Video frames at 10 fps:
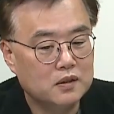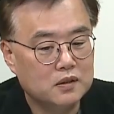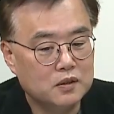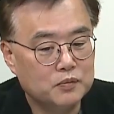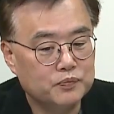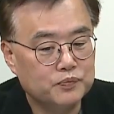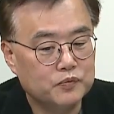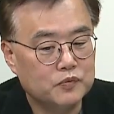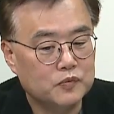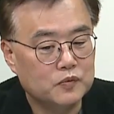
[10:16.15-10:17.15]

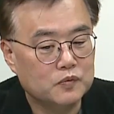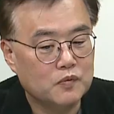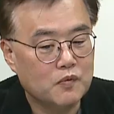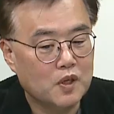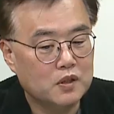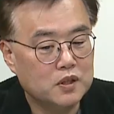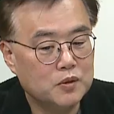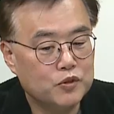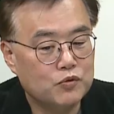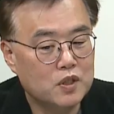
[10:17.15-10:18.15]
지금
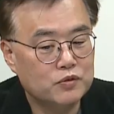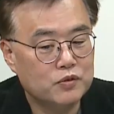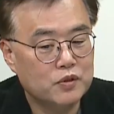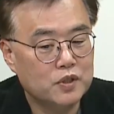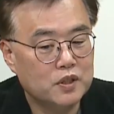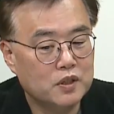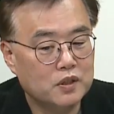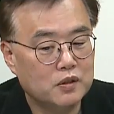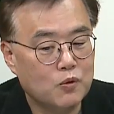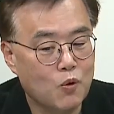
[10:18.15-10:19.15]
시진이
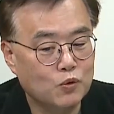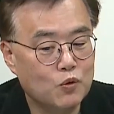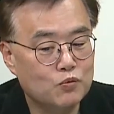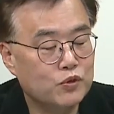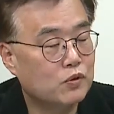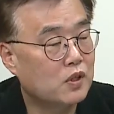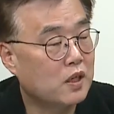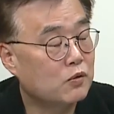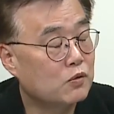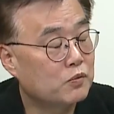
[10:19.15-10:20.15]
국가주석이 공동부유를
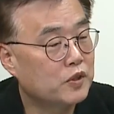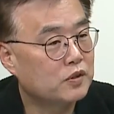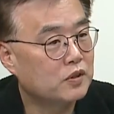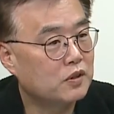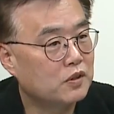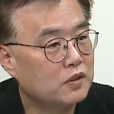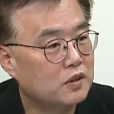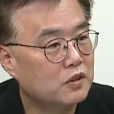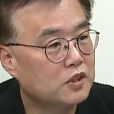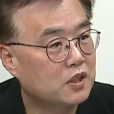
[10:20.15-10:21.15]
내려오면서
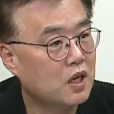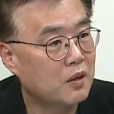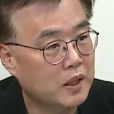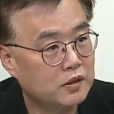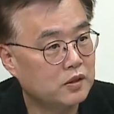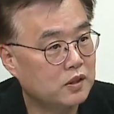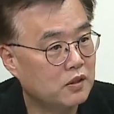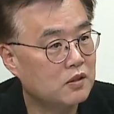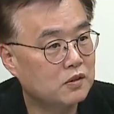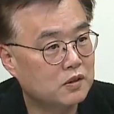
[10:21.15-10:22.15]
이런 집값 반정
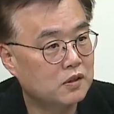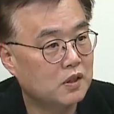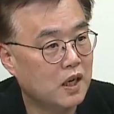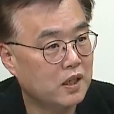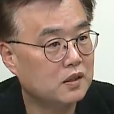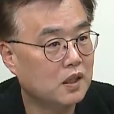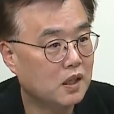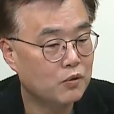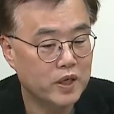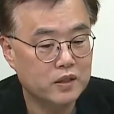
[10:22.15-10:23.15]
이러한 것들을
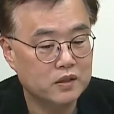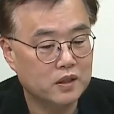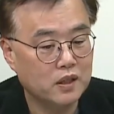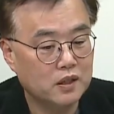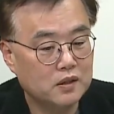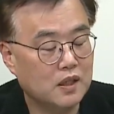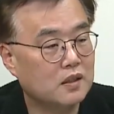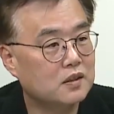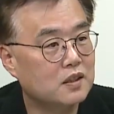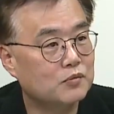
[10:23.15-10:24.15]
하겠다라고 했는데
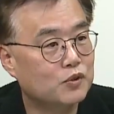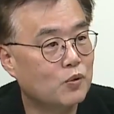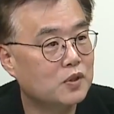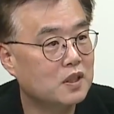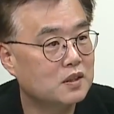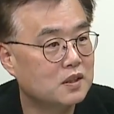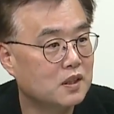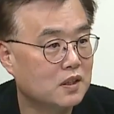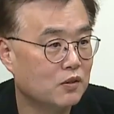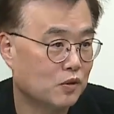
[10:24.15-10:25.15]
당장 부동산
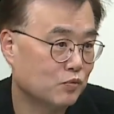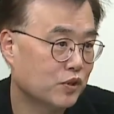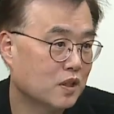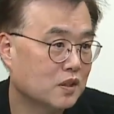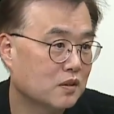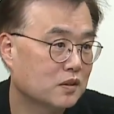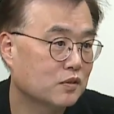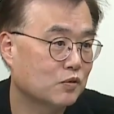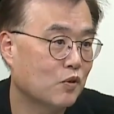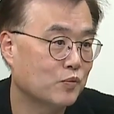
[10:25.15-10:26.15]
시장에 어떤 부양책을
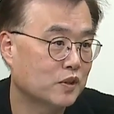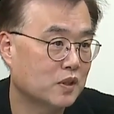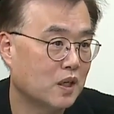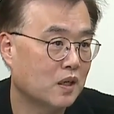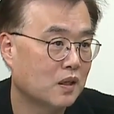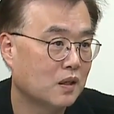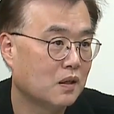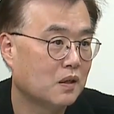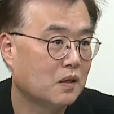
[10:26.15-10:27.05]
쓸 수도 없는 상황. 부동산은